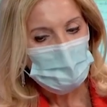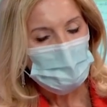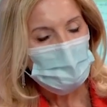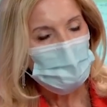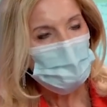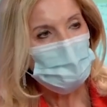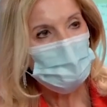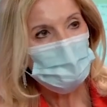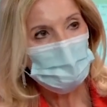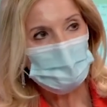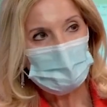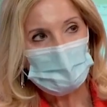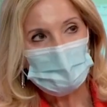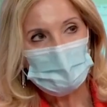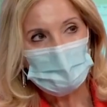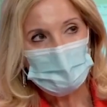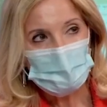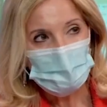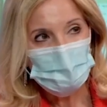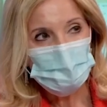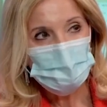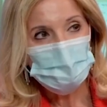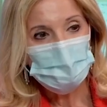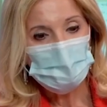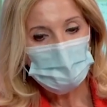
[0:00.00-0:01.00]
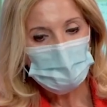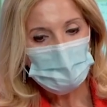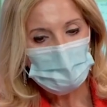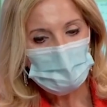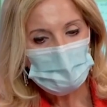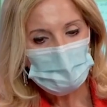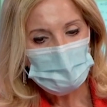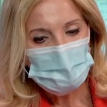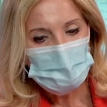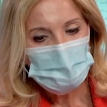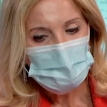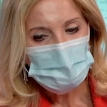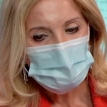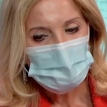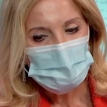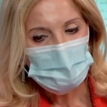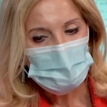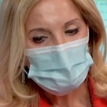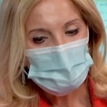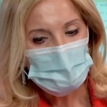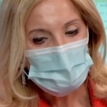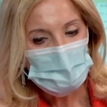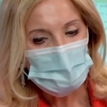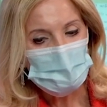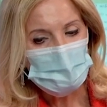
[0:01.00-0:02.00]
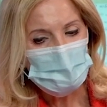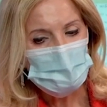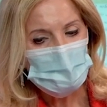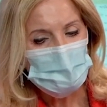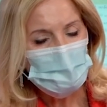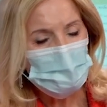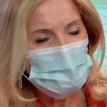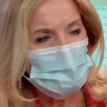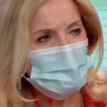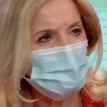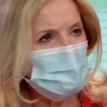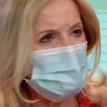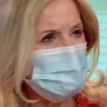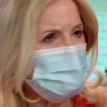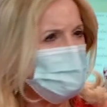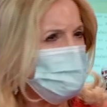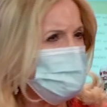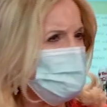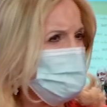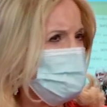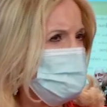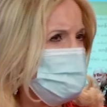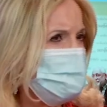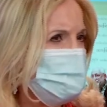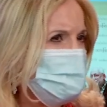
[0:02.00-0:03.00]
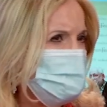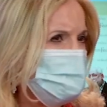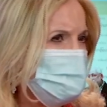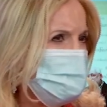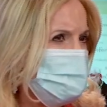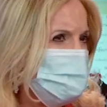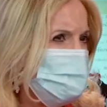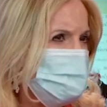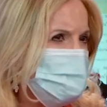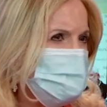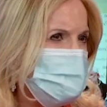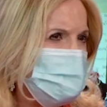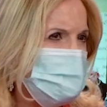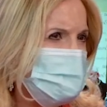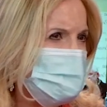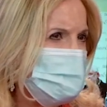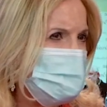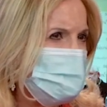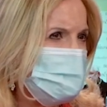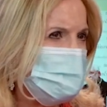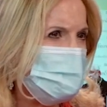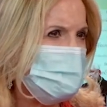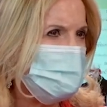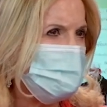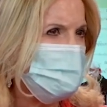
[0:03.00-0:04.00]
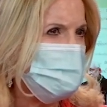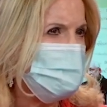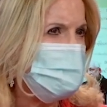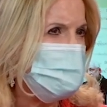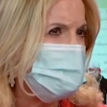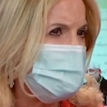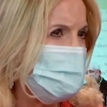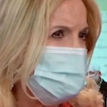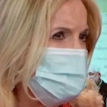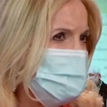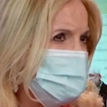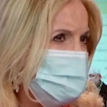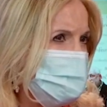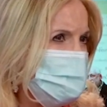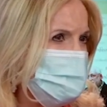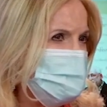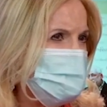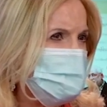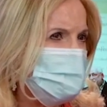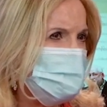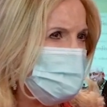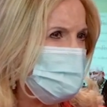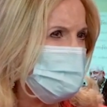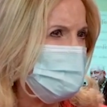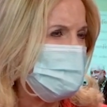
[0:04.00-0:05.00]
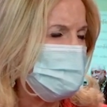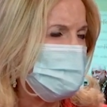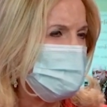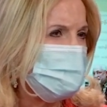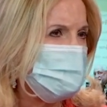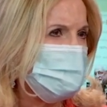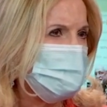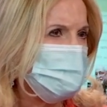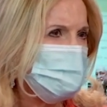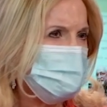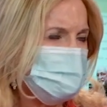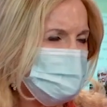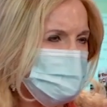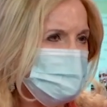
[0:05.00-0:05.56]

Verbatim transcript: un total de tres hospitales y ciento y pico, 160 centros de salud aproximadamente, ¿no?